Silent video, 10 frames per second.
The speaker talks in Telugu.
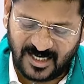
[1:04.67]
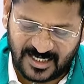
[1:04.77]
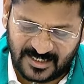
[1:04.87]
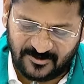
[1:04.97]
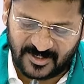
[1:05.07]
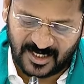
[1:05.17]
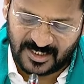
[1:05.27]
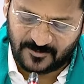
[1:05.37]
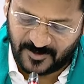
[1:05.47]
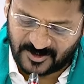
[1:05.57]
అదేవిధంగా
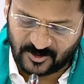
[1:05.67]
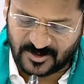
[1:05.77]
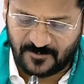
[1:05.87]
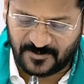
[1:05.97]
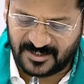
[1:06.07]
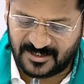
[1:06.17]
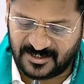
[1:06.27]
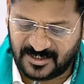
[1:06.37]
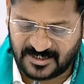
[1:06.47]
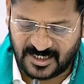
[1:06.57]
ఈ పశు సంపద
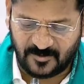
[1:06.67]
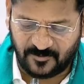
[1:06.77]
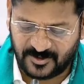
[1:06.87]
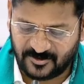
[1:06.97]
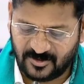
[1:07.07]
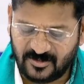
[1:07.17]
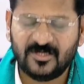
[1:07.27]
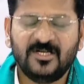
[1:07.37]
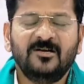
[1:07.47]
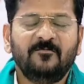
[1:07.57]
ఏదైతే చనిపోయిందో
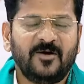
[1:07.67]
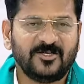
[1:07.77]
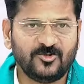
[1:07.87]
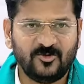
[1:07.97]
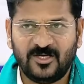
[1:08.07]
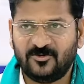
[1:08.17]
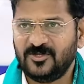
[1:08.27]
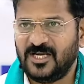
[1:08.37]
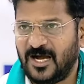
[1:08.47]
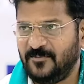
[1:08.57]
పశువులకు
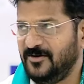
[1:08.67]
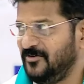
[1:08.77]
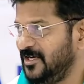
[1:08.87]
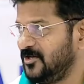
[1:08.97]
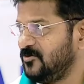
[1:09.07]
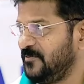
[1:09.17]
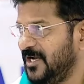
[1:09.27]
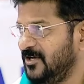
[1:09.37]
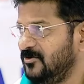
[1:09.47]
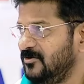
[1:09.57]
యాభై వేల
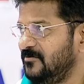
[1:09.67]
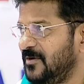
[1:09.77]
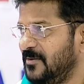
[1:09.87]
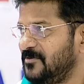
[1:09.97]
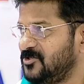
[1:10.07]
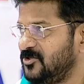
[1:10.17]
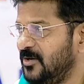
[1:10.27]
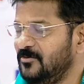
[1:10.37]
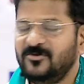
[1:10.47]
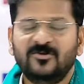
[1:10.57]
రూపాయలు మనం
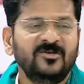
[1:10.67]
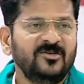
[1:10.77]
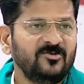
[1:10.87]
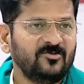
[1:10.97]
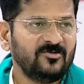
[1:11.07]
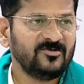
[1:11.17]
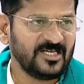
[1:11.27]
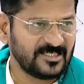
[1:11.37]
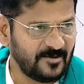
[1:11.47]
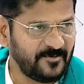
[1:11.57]
ఇస్తున్నాం
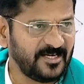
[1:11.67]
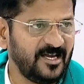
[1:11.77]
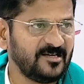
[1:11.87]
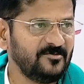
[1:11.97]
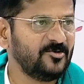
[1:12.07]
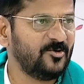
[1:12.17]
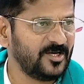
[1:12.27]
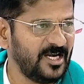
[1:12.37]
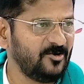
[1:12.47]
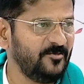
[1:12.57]
నష్టపరిహారం
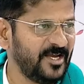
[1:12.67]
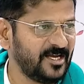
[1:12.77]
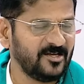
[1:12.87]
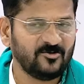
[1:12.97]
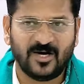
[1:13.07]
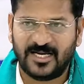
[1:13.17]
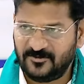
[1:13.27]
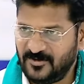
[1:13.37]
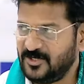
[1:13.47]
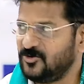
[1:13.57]
గొర్రెలకు మేకలకు
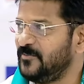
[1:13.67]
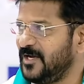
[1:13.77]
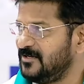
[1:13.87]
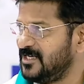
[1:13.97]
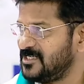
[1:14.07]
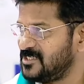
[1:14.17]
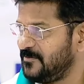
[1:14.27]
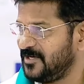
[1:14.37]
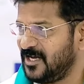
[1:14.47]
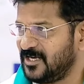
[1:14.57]
ఐదు వేల రూపాయలు
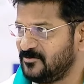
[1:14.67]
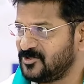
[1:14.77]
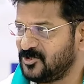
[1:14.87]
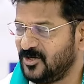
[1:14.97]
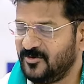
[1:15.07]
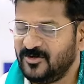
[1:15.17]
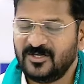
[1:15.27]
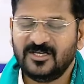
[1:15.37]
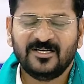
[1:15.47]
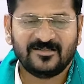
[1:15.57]
నష్టపరిహారం ఇస్తున్నాము
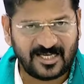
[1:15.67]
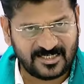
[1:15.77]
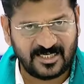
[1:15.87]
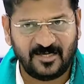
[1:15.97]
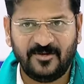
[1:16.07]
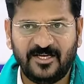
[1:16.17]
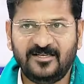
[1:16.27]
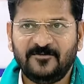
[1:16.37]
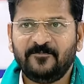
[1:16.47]
తక్షణమే